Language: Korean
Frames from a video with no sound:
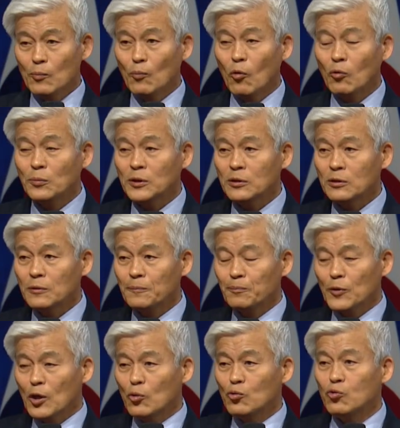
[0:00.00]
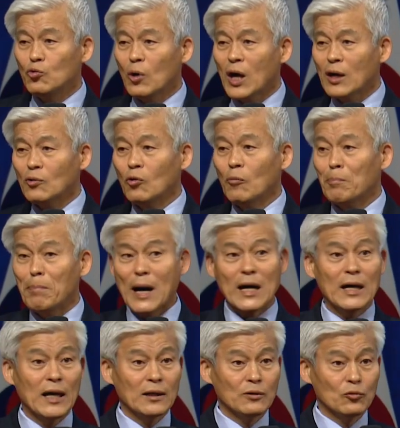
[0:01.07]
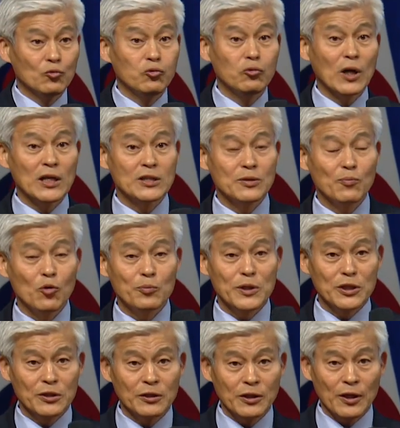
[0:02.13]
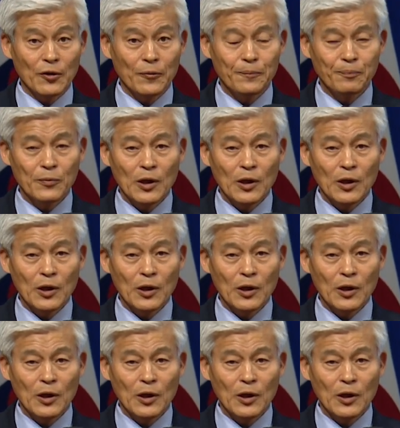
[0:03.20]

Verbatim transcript: 몸은 후하고 박한 두 가지 몸이 있는데요.